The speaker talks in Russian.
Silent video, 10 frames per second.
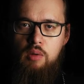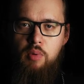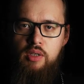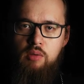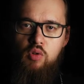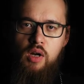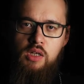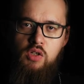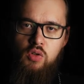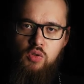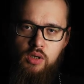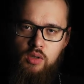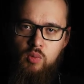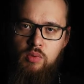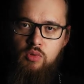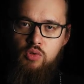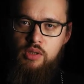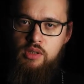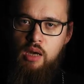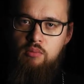И поэтому, конечно же, к любым
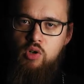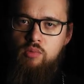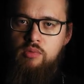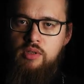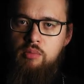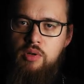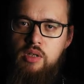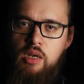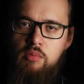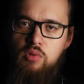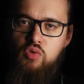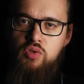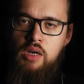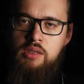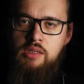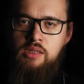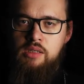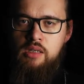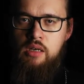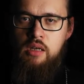чудесам, к любым событиям нужно
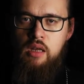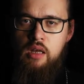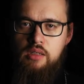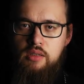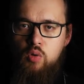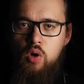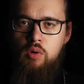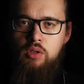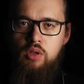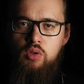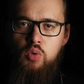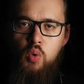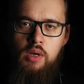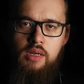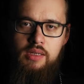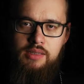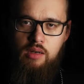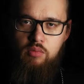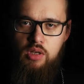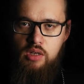относиться с такой вот долей
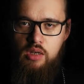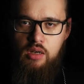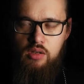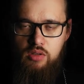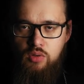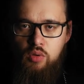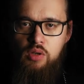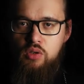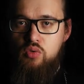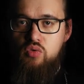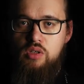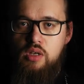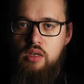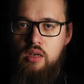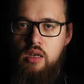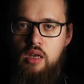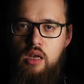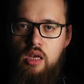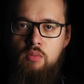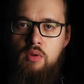сомнения, с долей рассуждения.
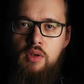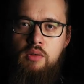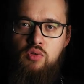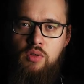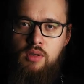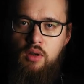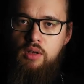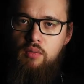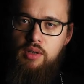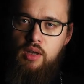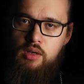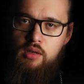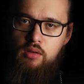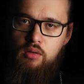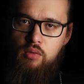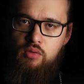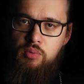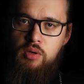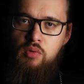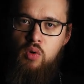И мы видим, что сделал Нафанаил. Он в
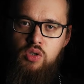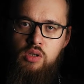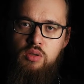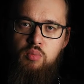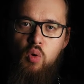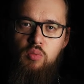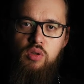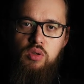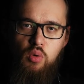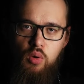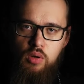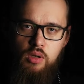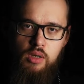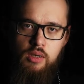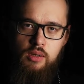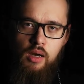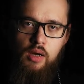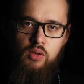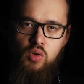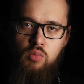первую очередь вспомнил то,
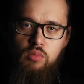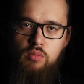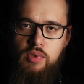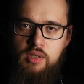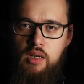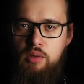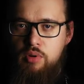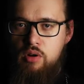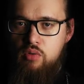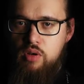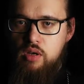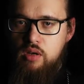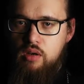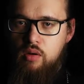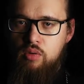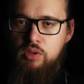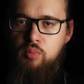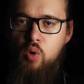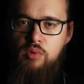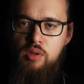о чем писали пророки. Он
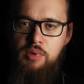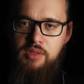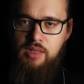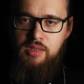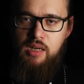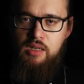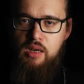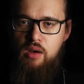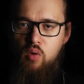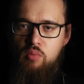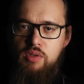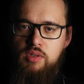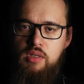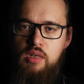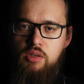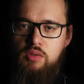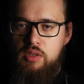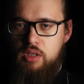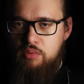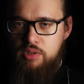вспомнил предсказания о Мессии из
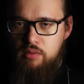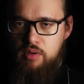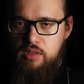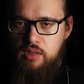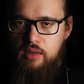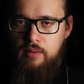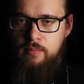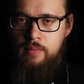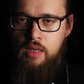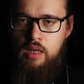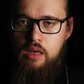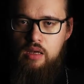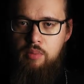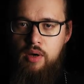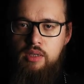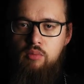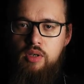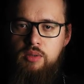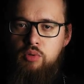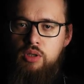Ветхого Завета. И поэтому
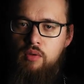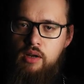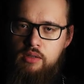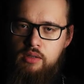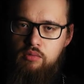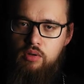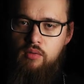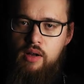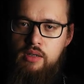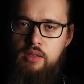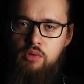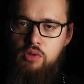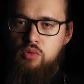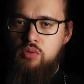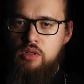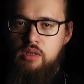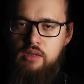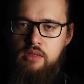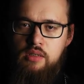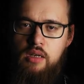Господь хвалит его, хвалит его
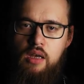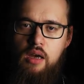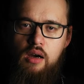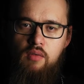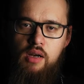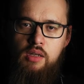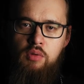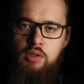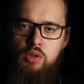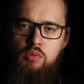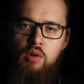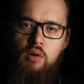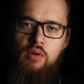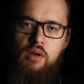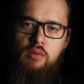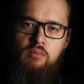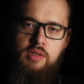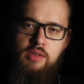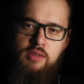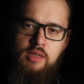рассудительность, хвалит вот эту его
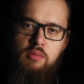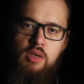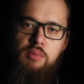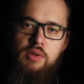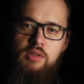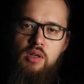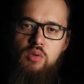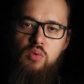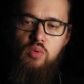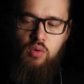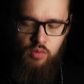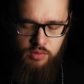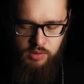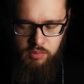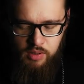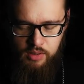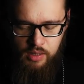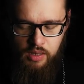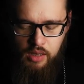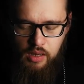вместе с тем и простоту. Он
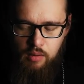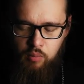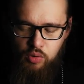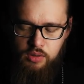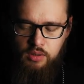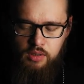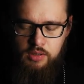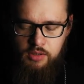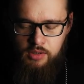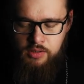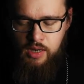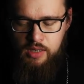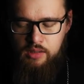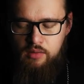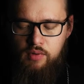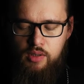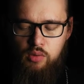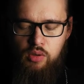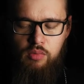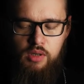действительно подлинный израильтянин, в
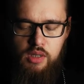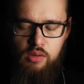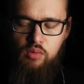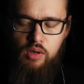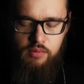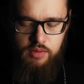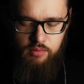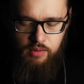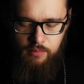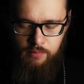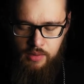котором нет лукавства.